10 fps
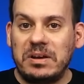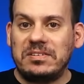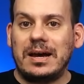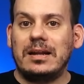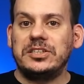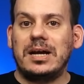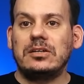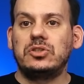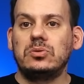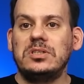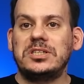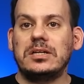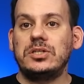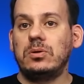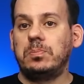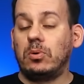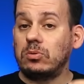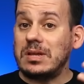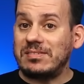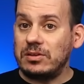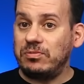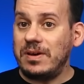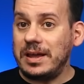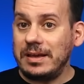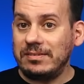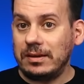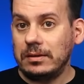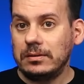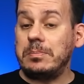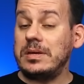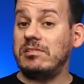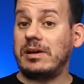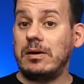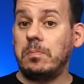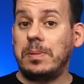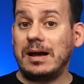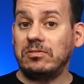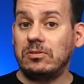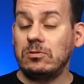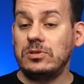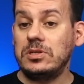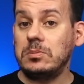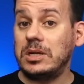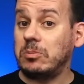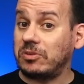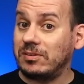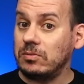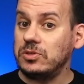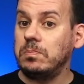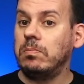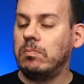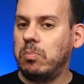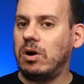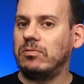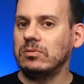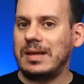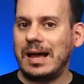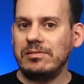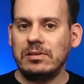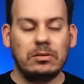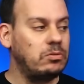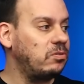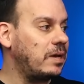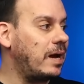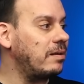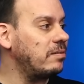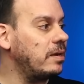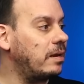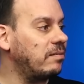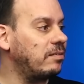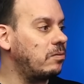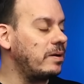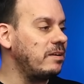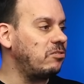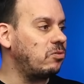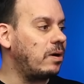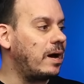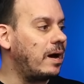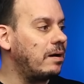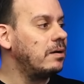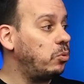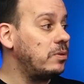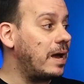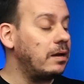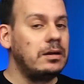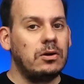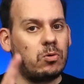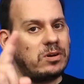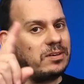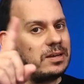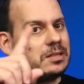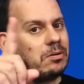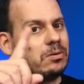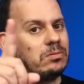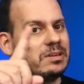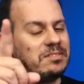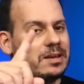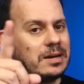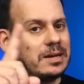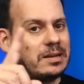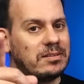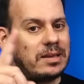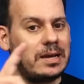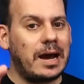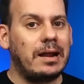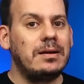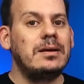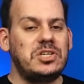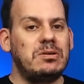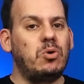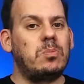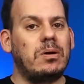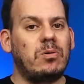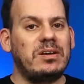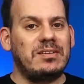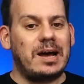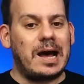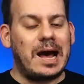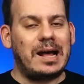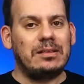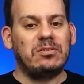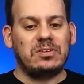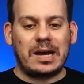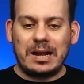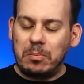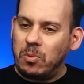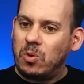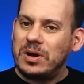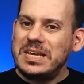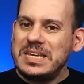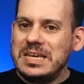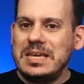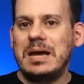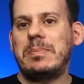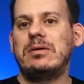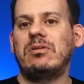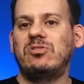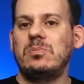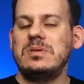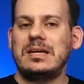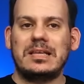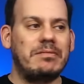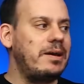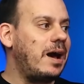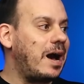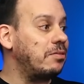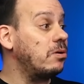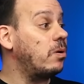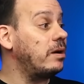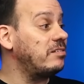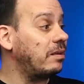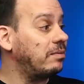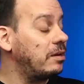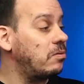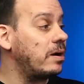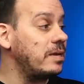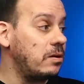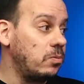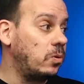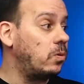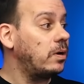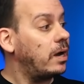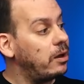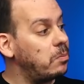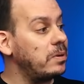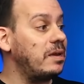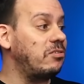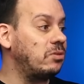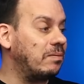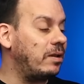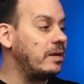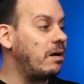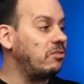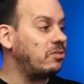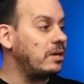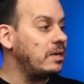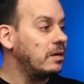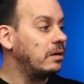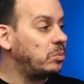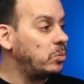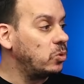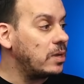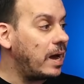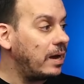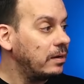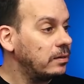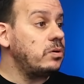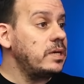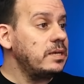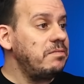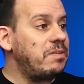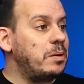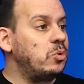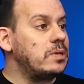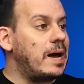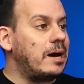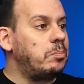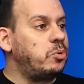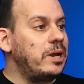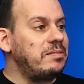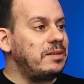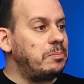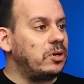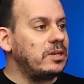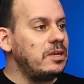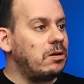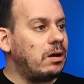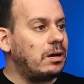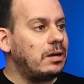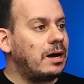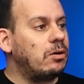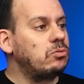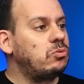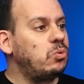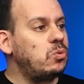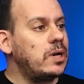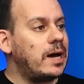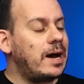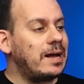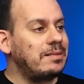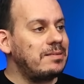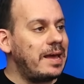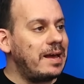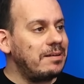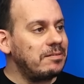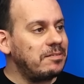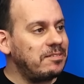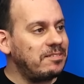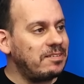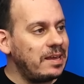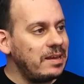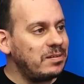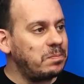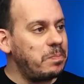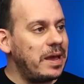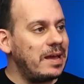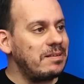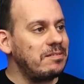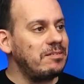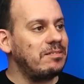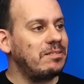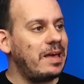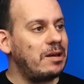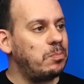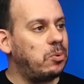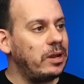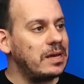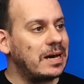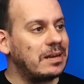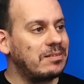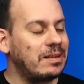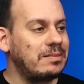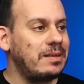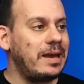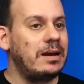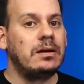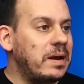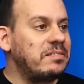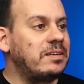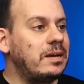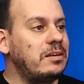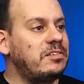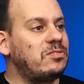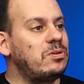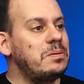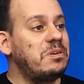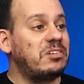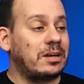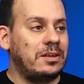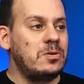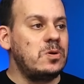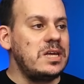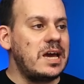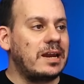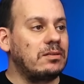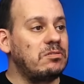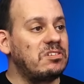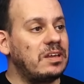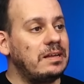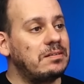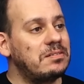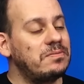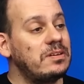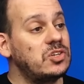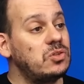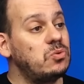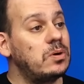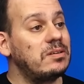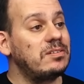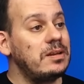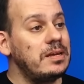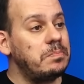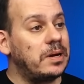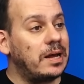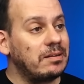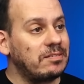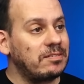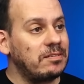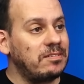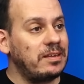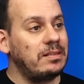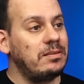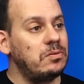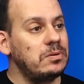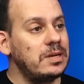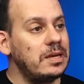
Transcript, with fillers: Mas, cara, já ajuda e já tira um pouco dessa diferença. Para mim, já é um passo de uma demonstração de boa vontade dos caras em relação a isso, a, a mudar Coisa que não acontecia antes, hein, cara? Tinha alguma coisa errada, os caras morria, mas não assumia que tava errado. Agora eles já estão aí, ô, oh, cara, realmente não tava legal isso aí, vamos mudar. E o que que vai mudar? Por exemplo, aqui, ó, altura até 6 pés e 0 polegadas, até, mas antes o limite da categoria era 222 libras, 101